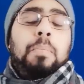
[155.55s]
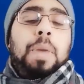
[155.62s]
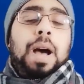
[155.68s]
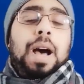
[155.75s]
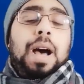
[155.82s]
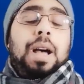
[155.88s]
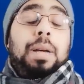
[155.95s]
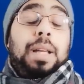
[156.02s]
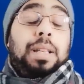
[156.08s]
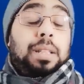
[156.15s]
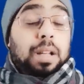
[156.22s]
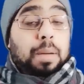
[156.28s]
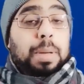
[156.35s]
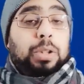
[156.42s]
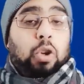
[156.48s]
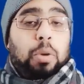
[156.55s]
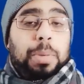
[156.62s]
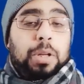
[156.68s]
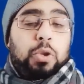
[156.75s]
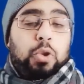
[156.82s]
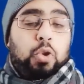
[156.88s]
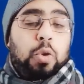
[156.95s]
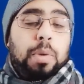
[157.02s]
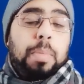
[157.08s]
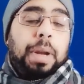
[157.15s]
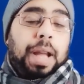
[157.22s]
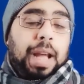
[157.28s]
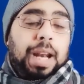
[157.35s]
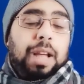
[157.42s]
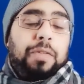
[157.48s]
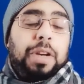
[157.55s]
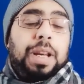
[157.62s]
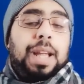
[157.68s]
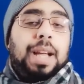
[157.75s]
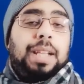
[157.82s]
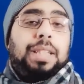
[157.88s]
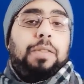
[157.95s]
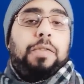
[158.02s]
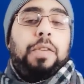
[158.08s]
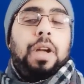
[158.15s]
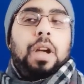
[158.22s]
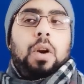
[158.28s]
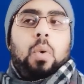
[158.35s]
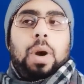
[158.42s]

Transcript: مع إصابة عمر السومة بخلع في الكتف